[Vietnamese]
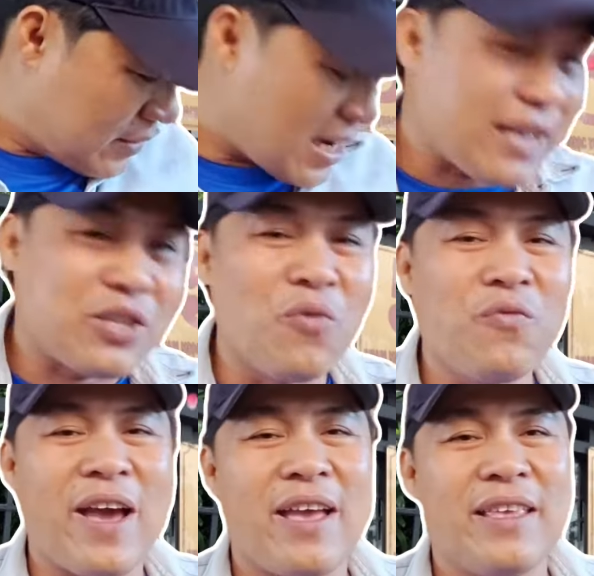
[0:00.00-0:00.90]
nó đang
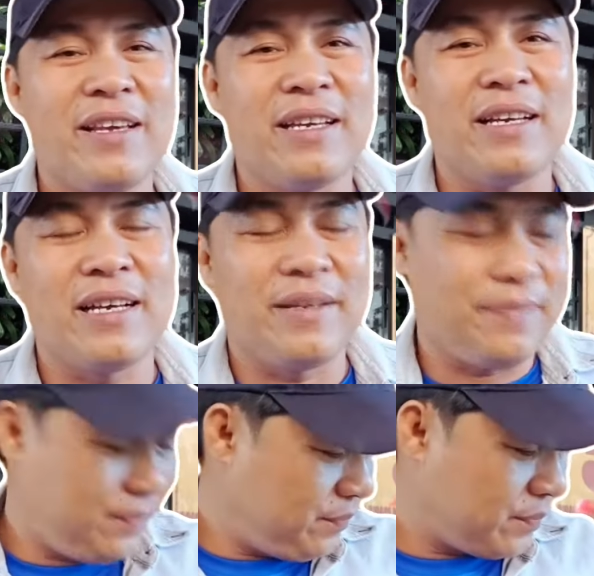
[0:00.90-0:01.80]
chung phe với à,
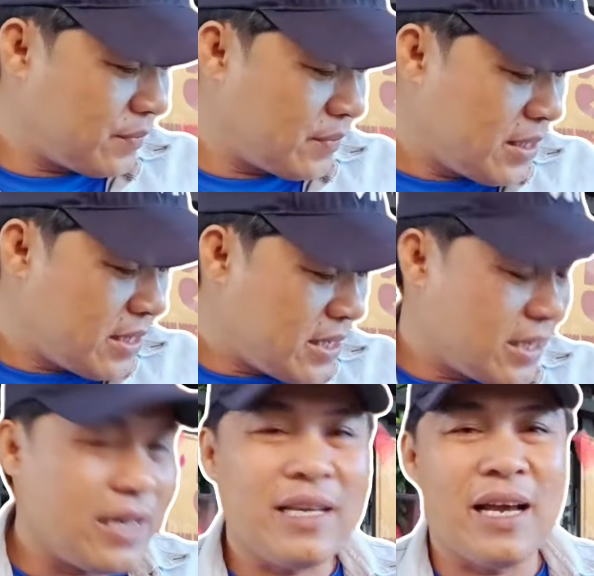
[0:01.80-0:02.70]

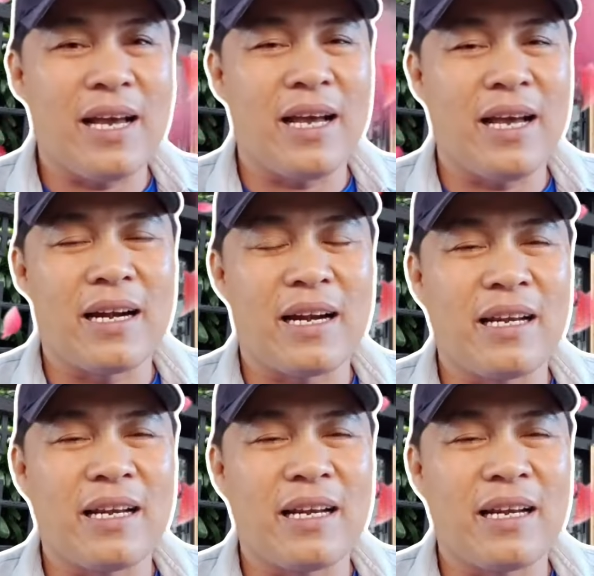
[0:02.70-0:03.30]
với à,